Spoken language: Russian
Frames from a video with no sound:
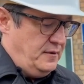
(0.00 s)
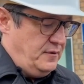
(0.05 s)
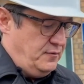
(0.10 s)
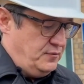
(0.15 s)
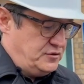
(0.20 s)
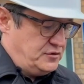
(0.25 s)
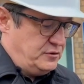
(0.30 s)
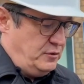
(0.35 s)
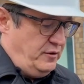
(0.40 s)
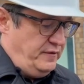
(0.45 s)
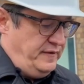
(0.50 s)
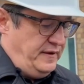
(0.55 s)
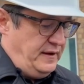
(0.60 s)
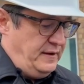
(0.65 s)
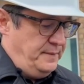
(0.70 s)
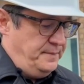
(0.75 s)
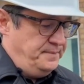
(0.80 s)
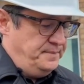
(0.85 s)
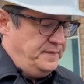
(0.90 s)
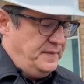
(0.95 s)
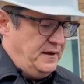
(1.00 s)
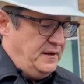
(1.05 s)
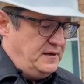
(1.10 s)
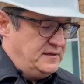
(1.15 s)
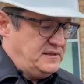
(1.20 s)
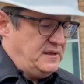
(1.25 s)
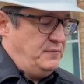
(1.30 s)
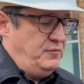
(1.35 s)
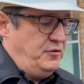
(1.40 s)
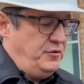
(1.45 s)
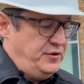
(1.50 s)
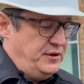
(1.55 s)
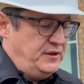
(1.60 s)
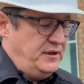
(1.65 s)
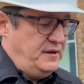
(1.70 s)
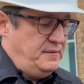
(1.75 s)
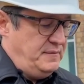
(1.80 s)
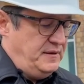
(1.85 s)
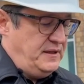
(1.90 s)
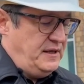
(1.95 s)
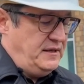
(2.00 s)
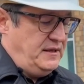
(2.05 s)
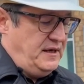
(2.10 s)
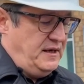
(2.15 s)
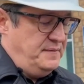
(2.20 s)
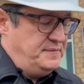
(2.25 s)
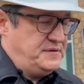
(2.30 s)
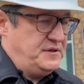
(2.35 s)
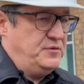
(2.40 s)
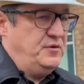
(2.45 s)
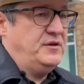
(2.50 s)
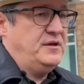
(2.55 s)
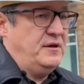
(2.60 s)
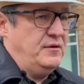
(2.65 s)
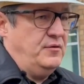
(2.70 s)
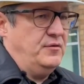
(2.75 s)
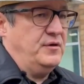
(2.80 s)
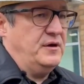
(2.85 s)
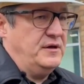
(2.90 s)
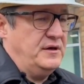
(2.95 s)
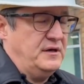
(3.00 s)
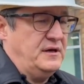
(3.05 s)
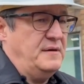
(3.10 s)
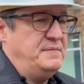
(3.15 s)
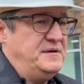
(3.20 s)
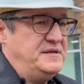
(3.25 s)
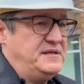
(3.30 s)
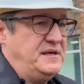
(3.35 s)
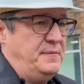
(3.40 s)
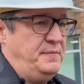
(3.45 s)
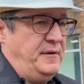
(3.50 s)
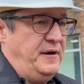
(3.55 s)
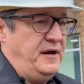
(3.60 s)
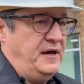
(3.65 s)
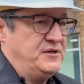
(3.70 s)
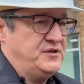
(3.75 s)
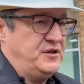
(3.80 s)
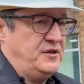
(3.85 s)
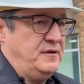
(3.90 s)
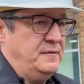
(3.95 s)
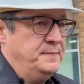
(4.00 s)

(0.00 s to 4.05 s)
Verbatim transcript: условия соблюдены, мы надеемся. Но это, я говорю, комиссия покажет.